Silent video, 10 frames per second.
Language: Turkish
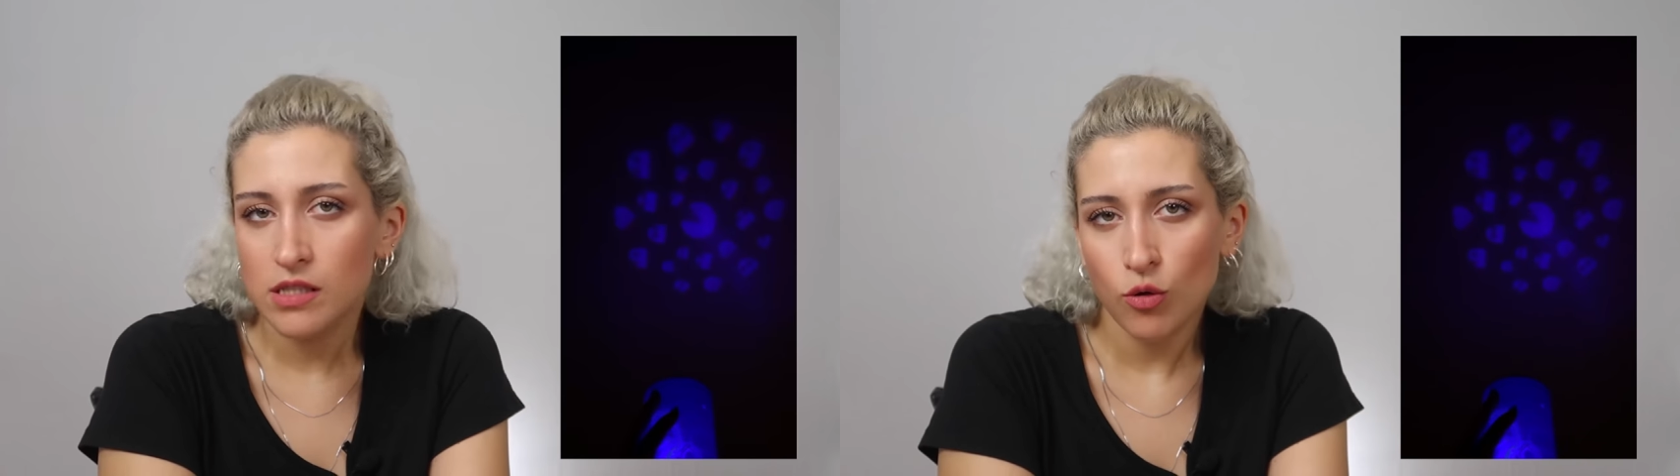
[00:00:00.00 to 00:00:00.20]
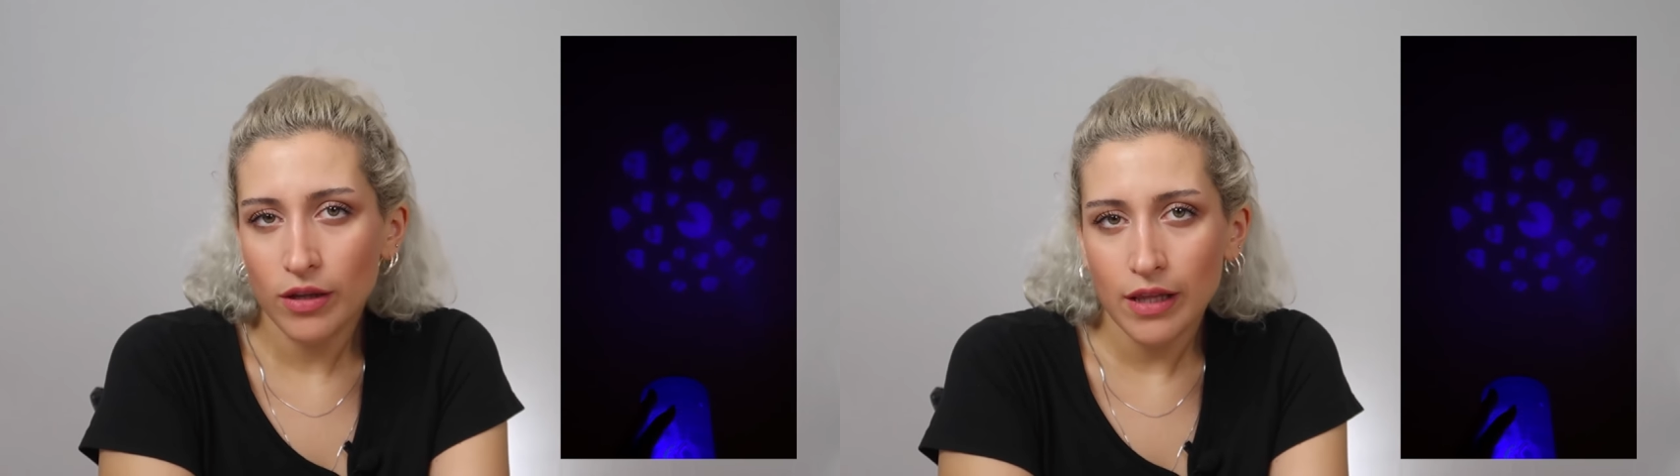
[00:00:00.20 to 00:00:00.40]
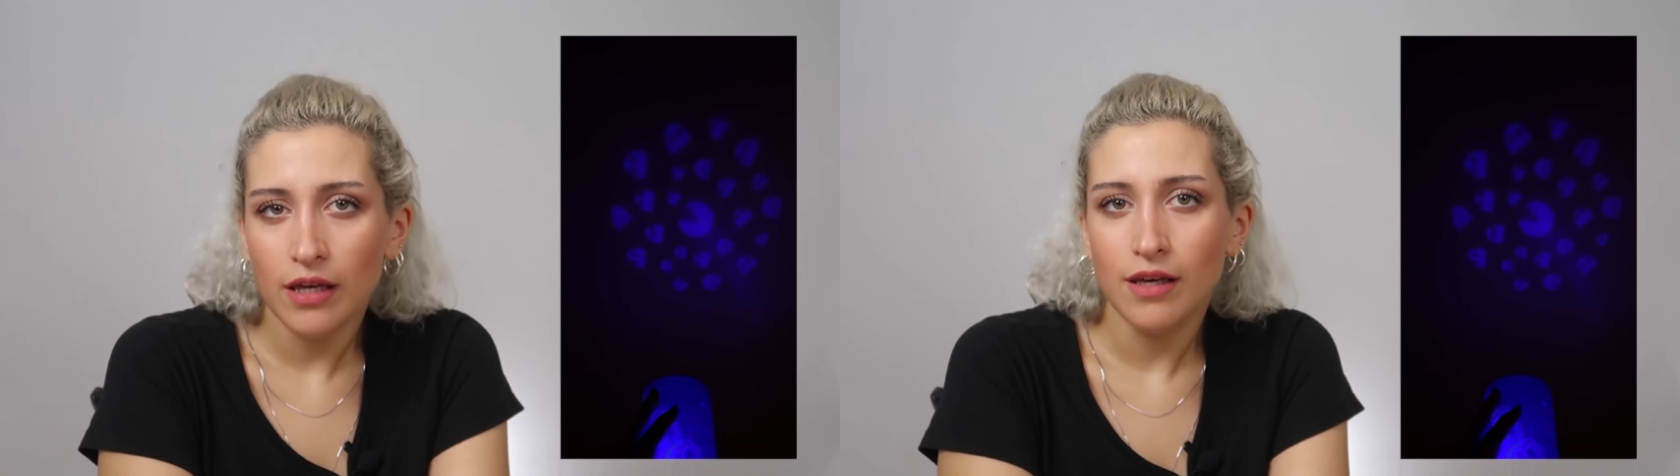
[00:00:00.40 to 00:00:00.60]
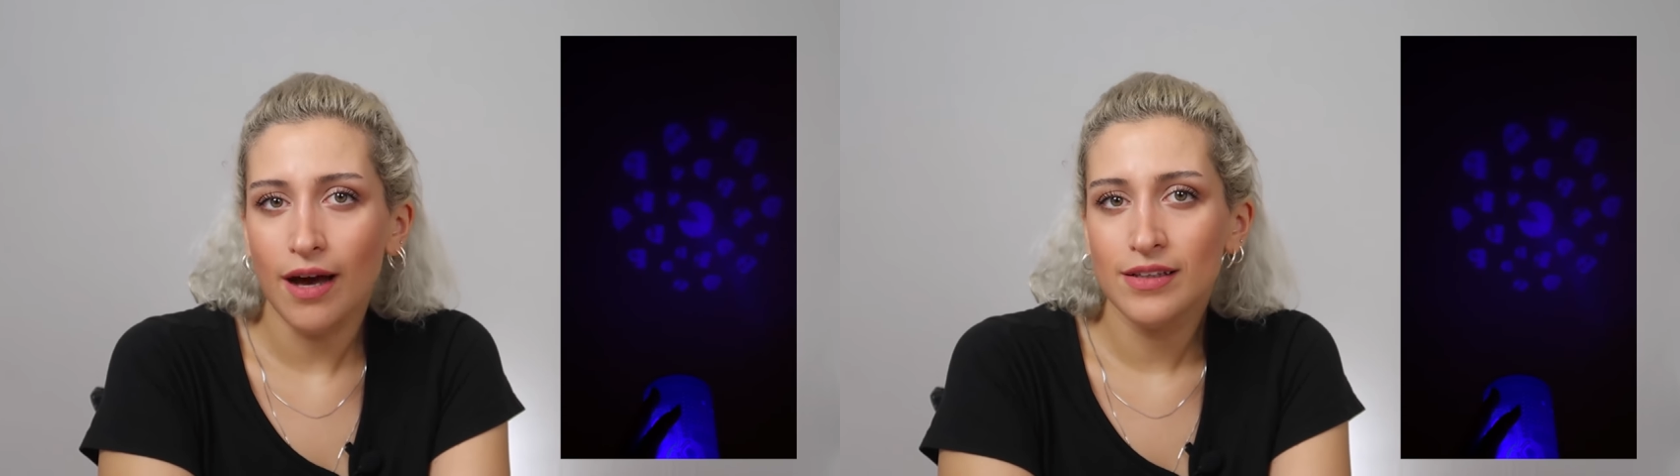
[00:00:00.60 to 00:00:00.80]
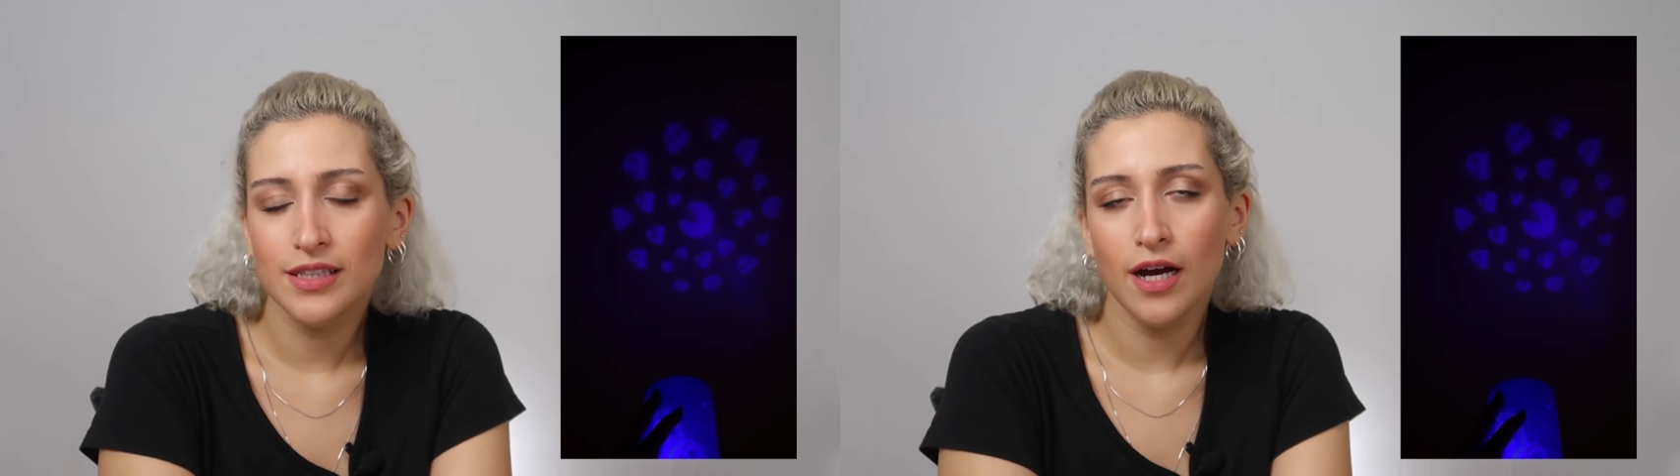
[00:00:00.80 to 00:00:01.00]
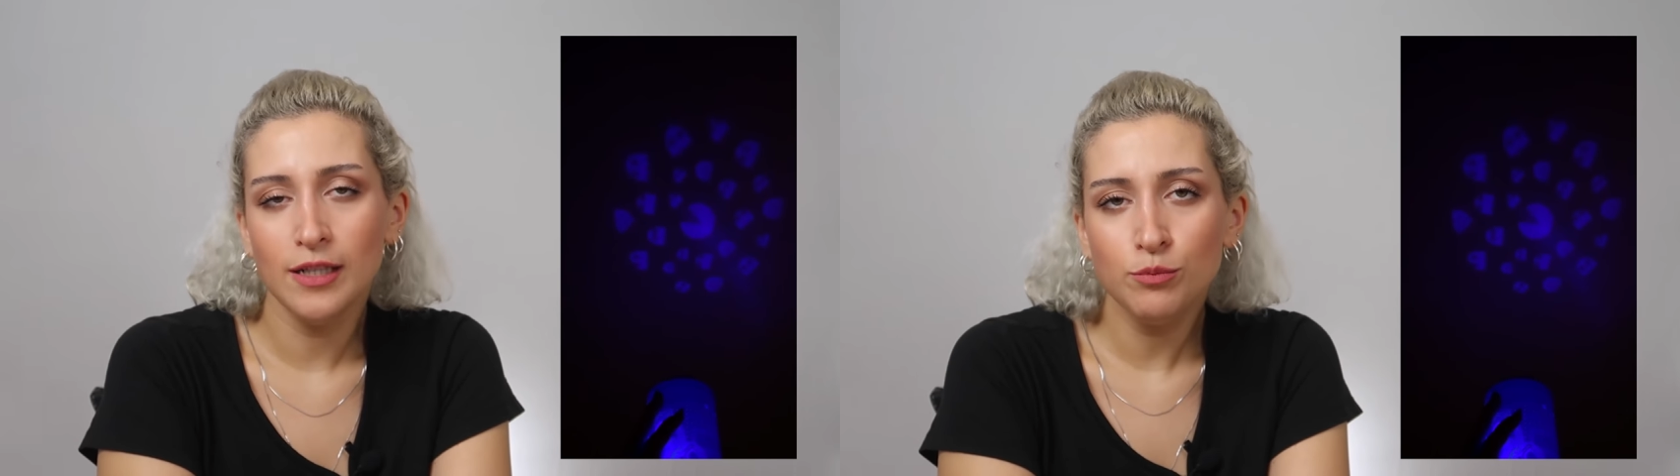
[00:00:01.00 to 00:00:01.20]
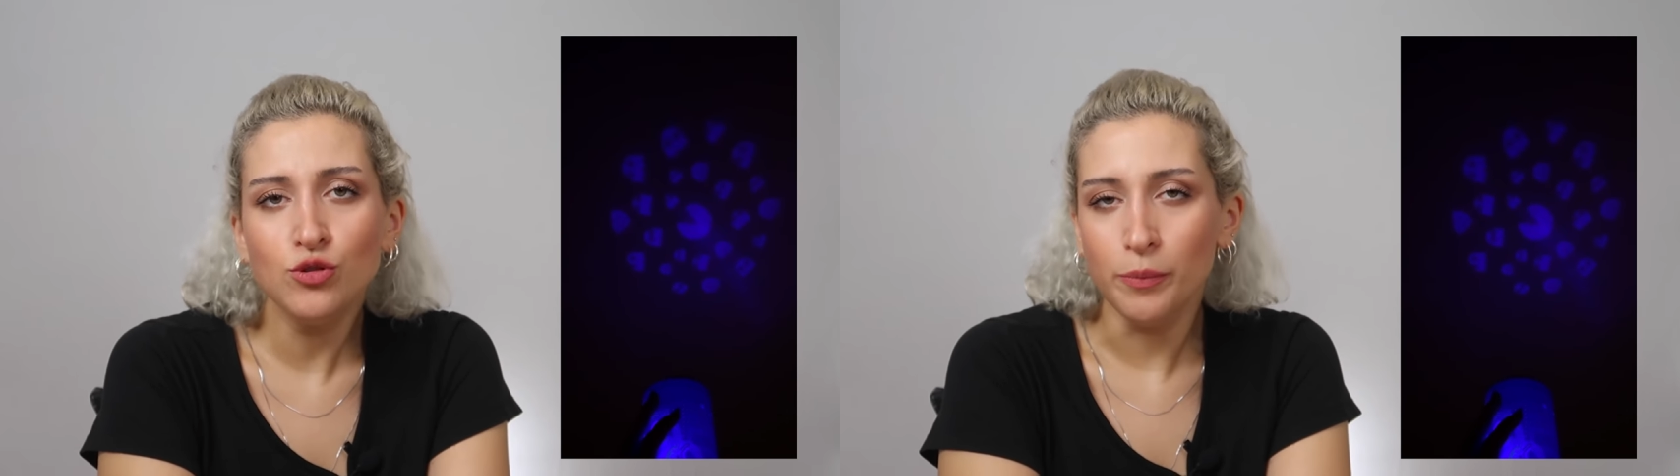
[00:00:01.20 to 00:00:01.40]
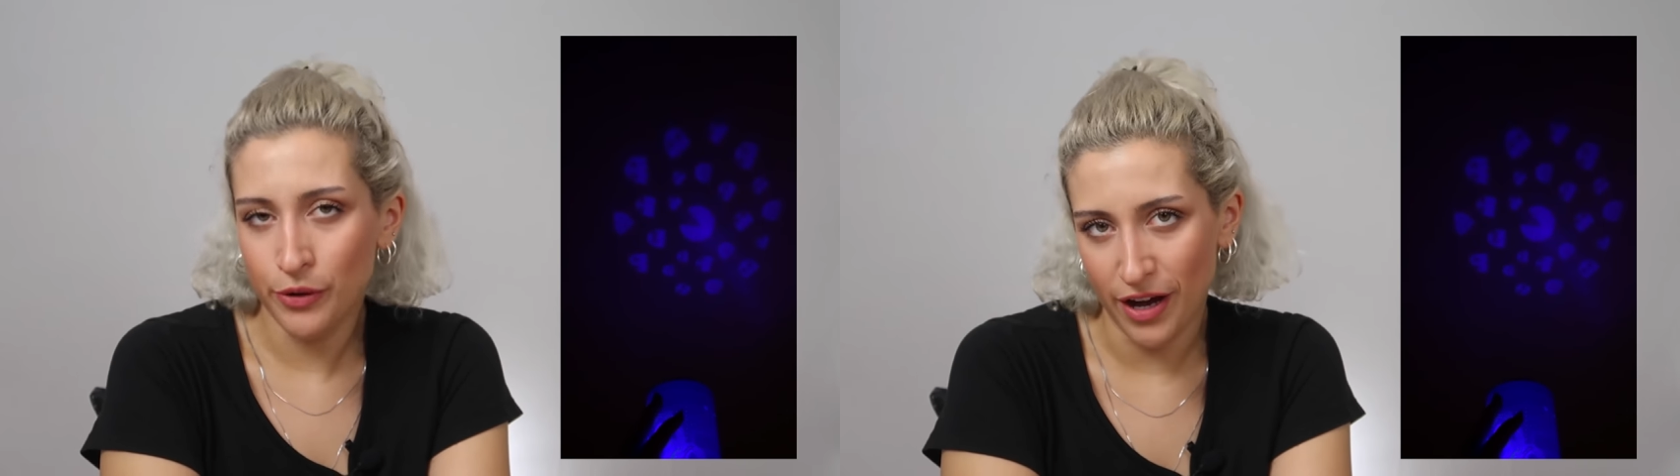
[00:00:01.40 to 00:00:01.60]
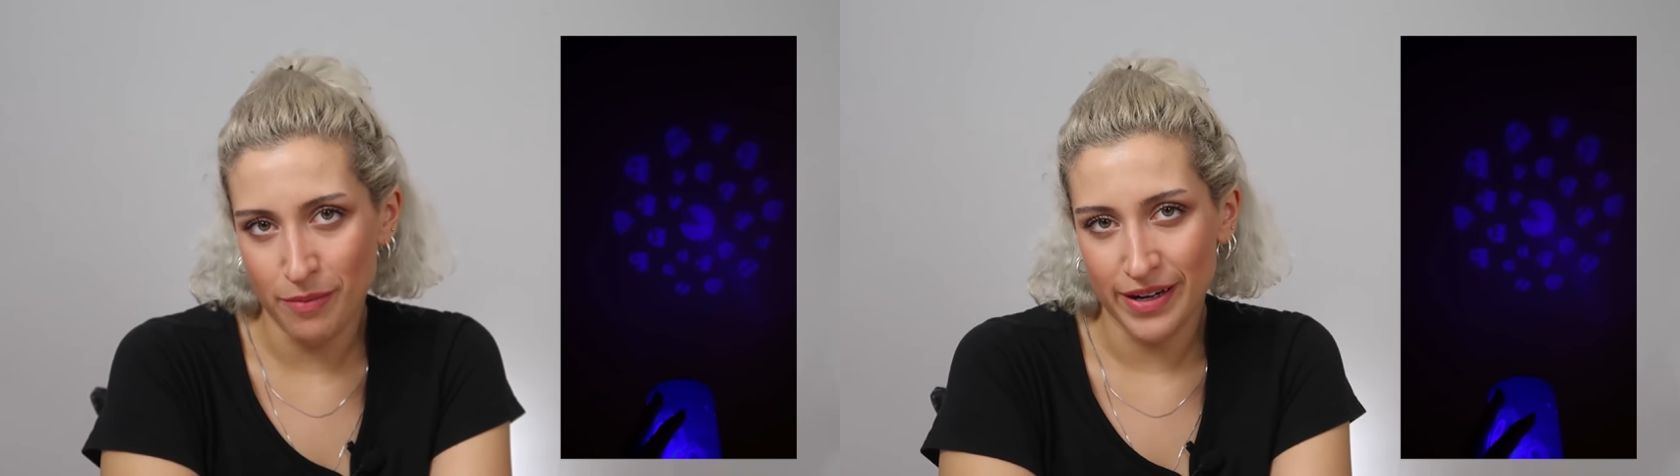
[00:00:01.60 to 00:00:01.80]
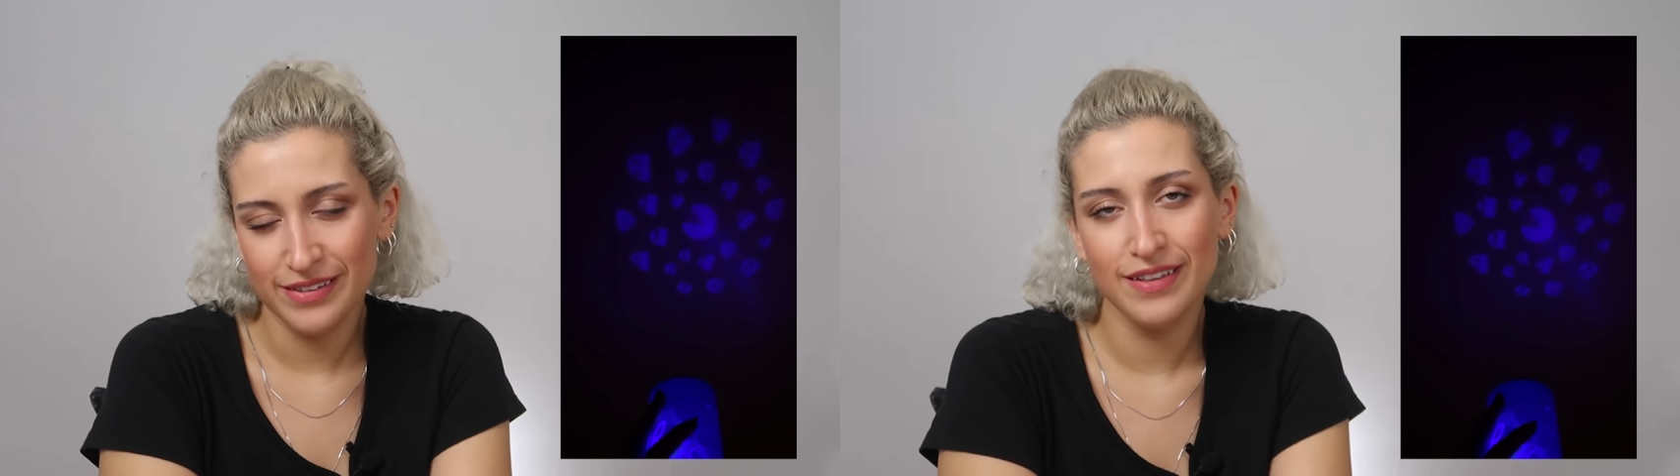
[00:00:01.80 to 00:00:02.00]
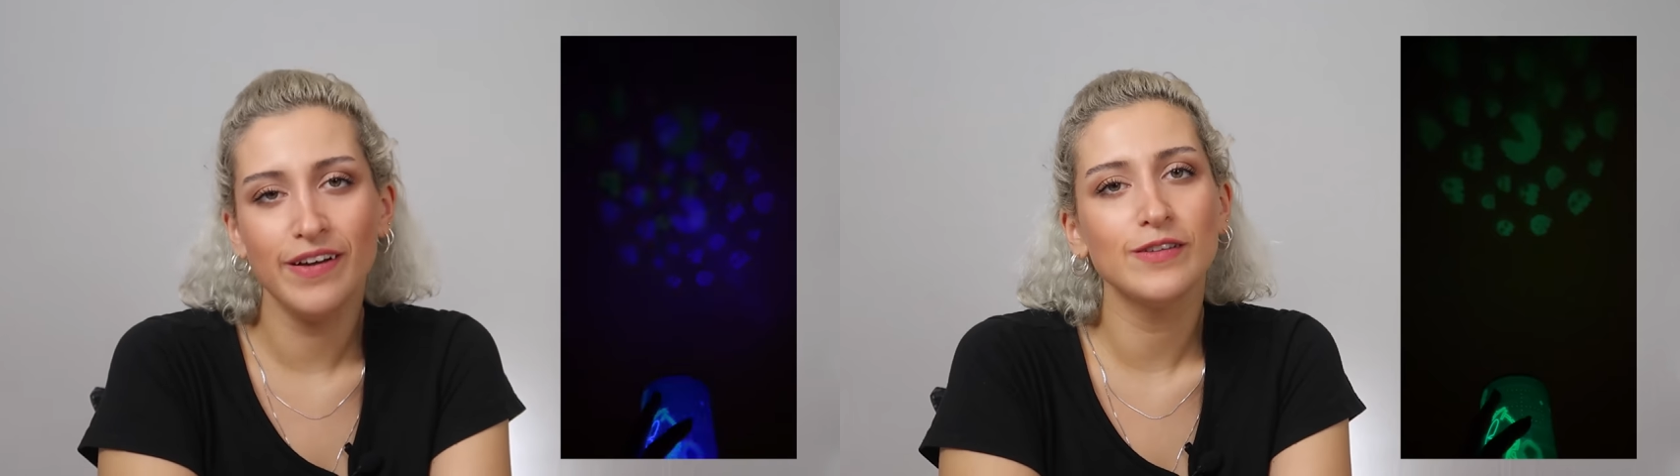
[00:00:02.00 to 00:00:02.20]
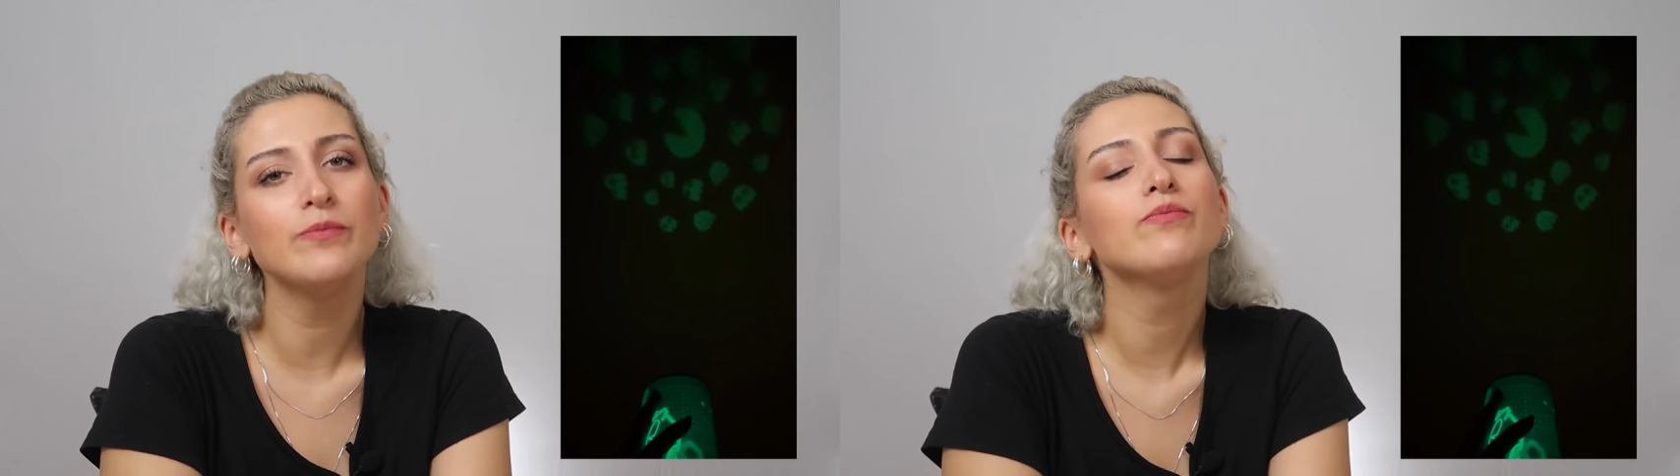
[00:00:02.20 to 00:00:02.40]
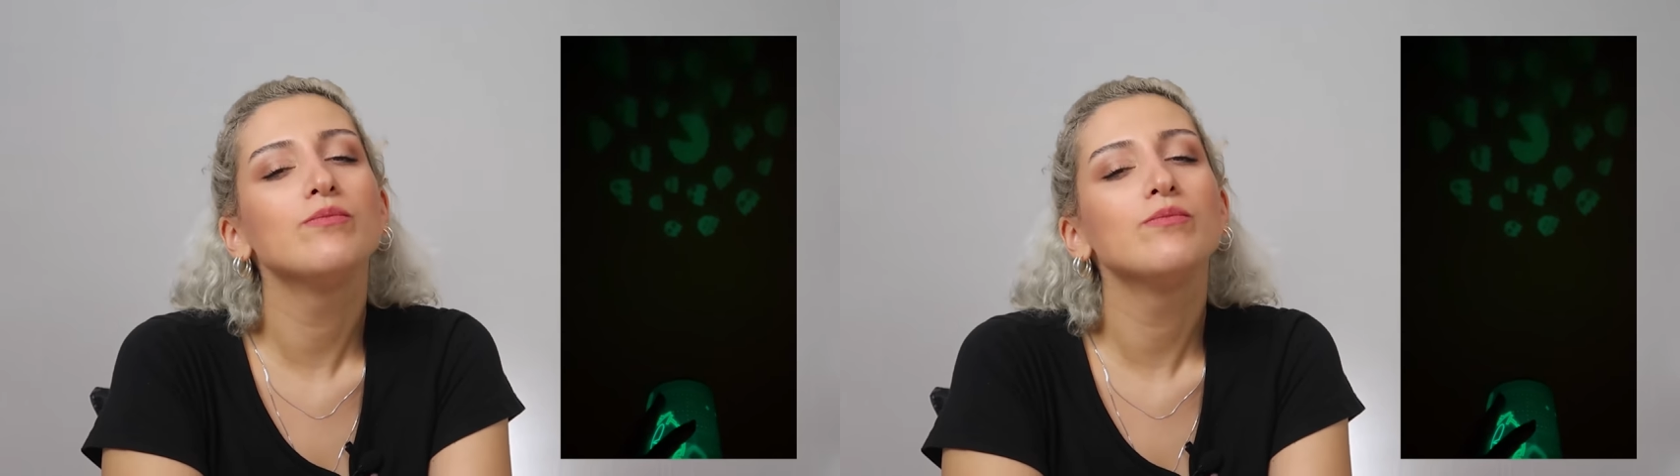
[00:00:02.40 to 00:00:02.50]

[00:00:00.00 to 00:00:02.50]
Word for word: ikisi öyle denk geldi yani. Bunu da Primark'tan aldım.